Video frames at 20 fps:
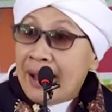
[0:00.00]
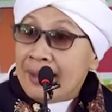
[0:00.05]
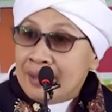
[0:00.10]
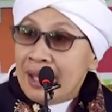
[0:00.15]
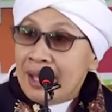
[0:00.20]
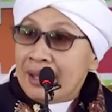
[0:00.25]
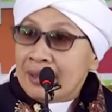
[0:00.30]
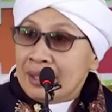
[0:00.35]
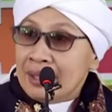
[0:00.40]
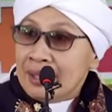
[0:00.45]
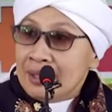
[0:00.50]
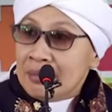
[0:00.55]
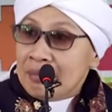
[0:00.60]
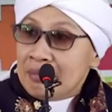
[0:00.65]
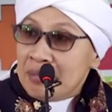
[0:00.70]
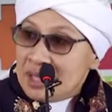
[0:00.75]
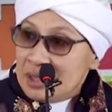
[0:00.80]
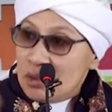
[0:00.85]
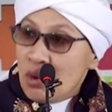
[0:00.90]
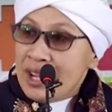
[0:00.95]
Hati-hati.
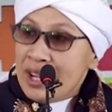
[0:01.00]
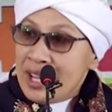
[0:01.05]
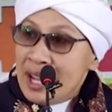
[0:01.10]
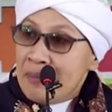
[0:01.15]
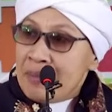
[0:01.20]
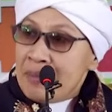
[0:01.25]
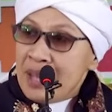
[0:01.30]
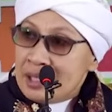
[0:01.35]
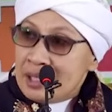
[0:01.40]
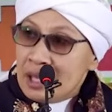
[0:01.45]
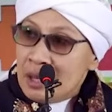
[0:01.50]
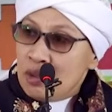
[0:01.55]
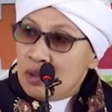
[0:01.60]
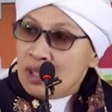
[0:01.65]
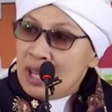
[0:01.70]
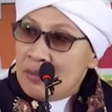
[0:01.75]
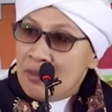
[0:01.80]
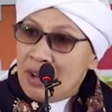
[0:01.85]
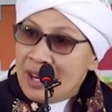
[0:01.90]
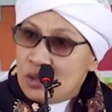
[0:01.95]
Yang biasa
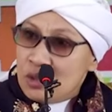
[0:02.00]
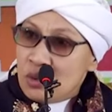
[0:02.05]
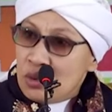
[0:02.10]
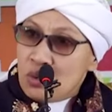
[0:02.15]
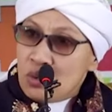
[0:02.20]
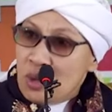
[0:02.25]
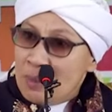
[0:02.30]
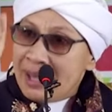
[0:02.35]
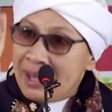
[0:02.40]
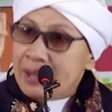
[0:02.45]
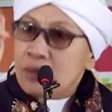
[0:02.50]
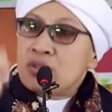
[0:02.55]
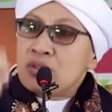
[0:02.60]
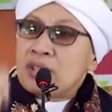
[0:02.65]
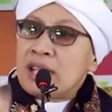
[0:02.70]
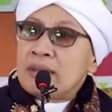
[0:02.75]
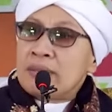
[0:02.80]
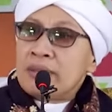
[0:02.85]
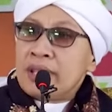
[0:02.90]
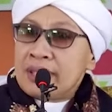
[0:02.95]
rebutan waris cucu yang paling
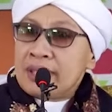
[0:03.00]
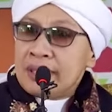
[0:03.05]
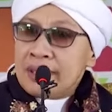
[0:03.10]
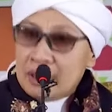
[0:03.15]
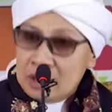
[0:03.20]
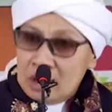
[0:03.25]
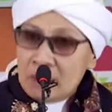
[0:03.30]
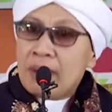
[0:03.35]
ustadz biasanya.